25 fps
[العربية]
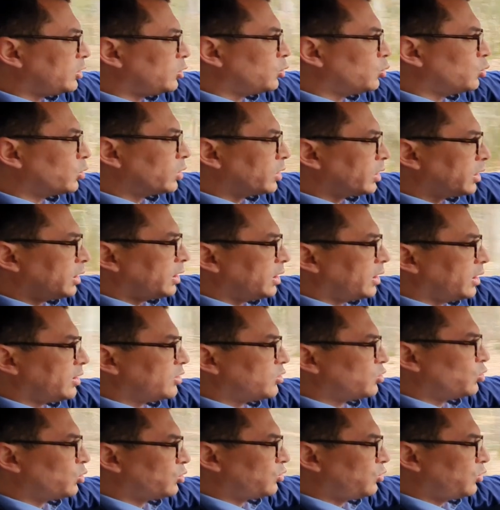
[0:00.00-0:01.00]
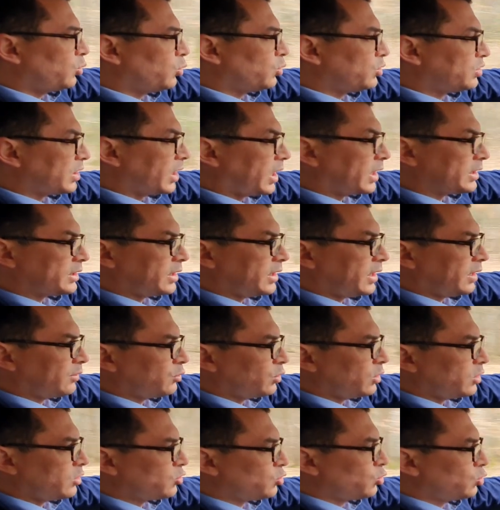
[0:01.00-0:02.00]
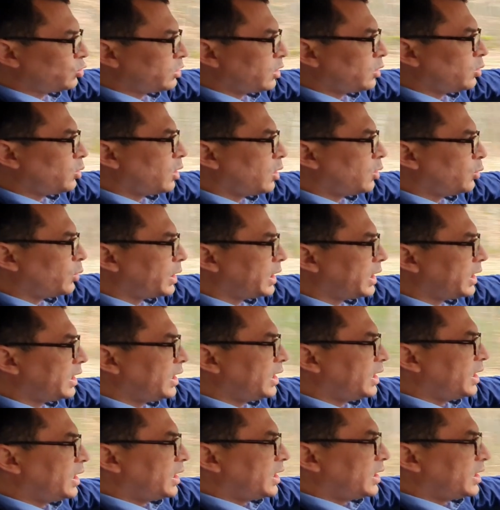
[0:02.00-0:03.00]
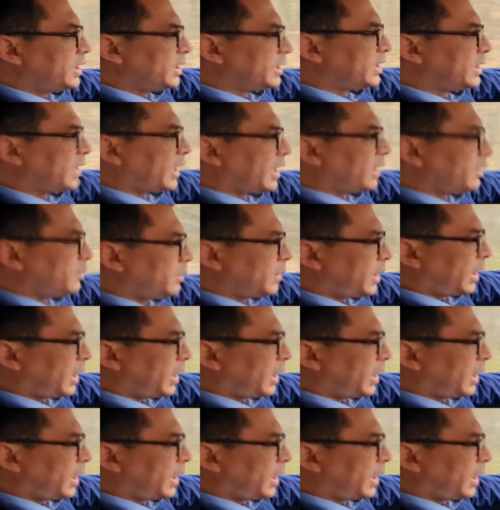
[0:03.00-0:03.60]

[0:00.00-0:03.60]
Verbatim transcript: يدور الصوت في وسطها خاطر نعرفوا الصوت هو هواء يتنقل